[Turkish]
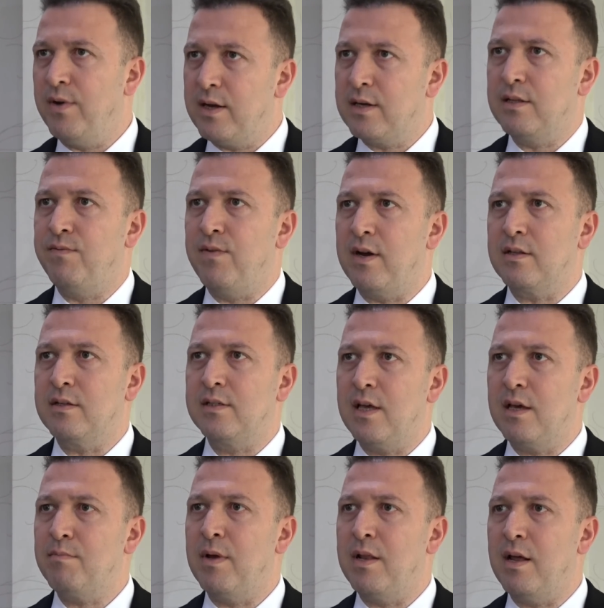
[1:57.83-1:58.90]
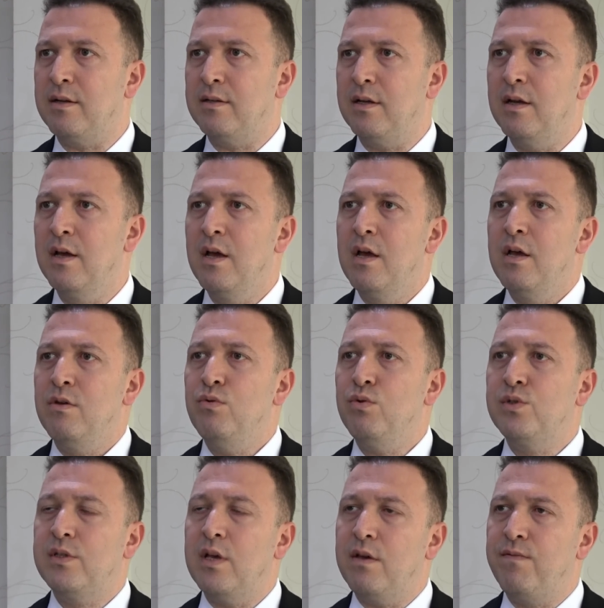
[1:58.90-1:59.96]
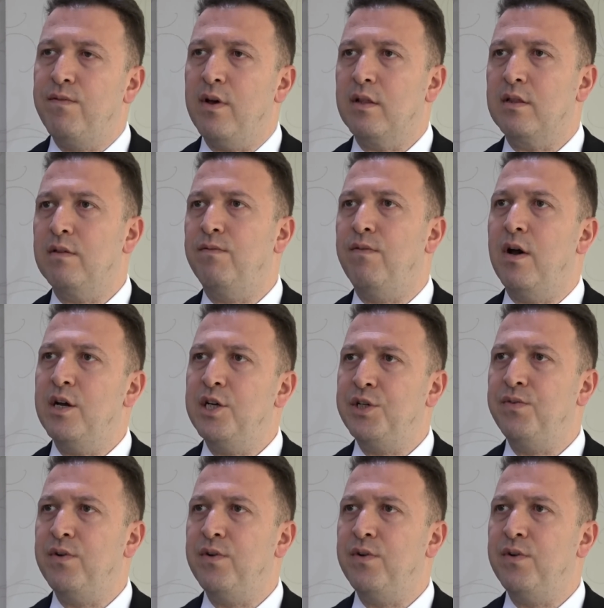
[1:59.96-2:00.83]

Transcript: farklı farklı sekmelerde yüksek fiyatlı, fahiş